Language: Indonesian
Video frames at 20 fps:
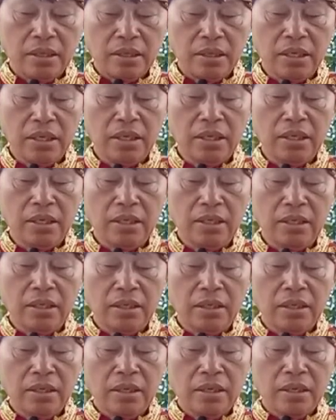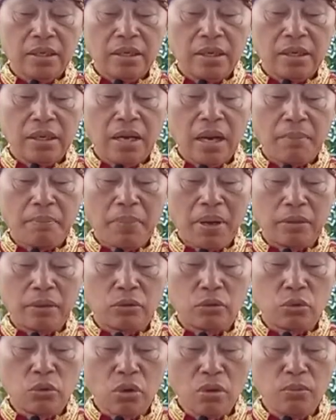Ri dapan
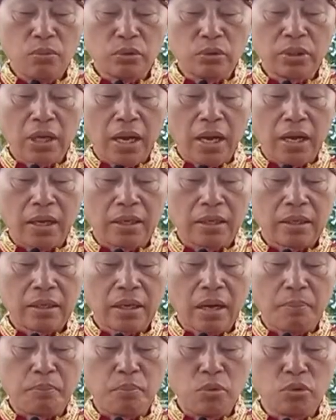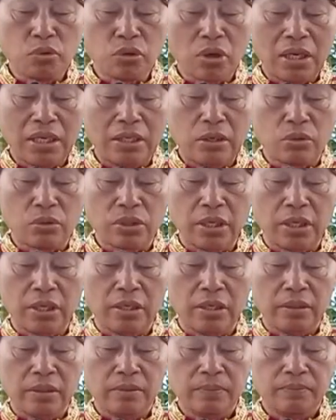tomuta kapuso lino sei
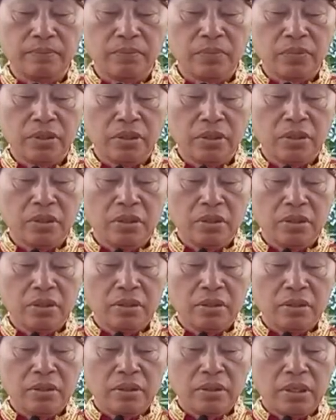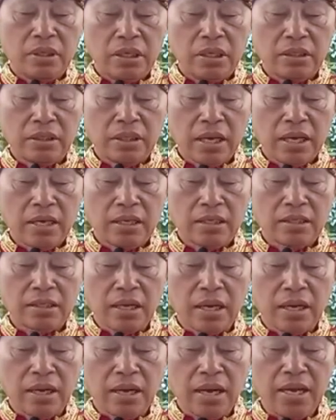kita
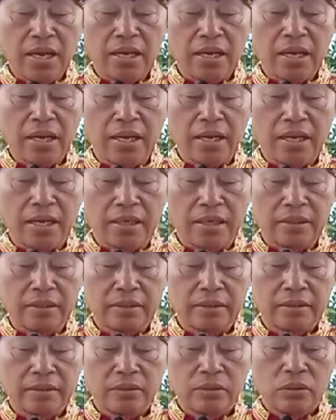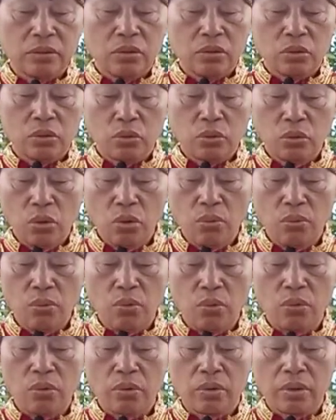sangaya-ngaya,
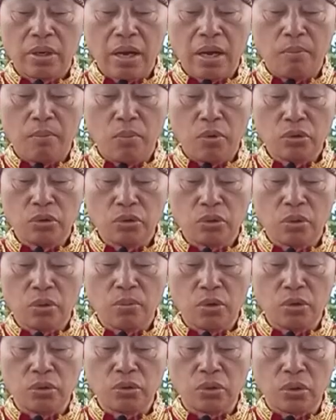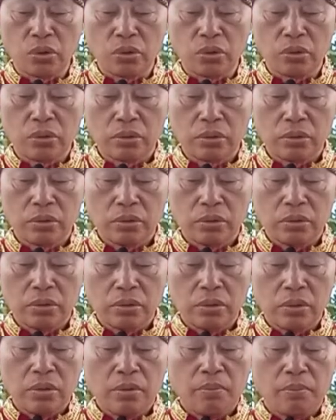tubuh dan monco-monco,
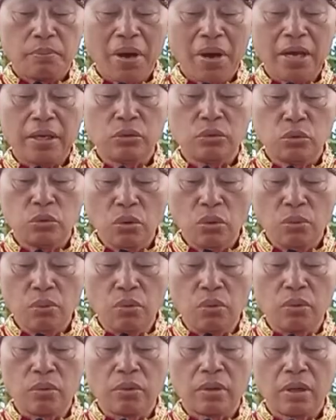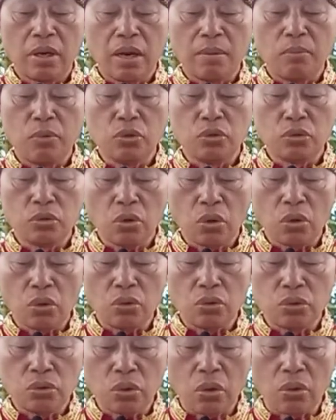pai tubuh dan
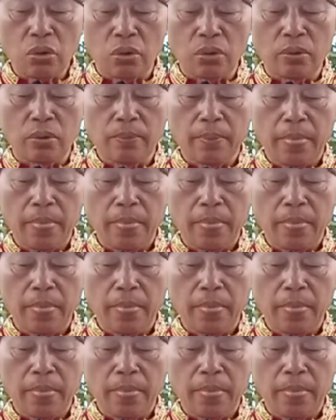moncoron coro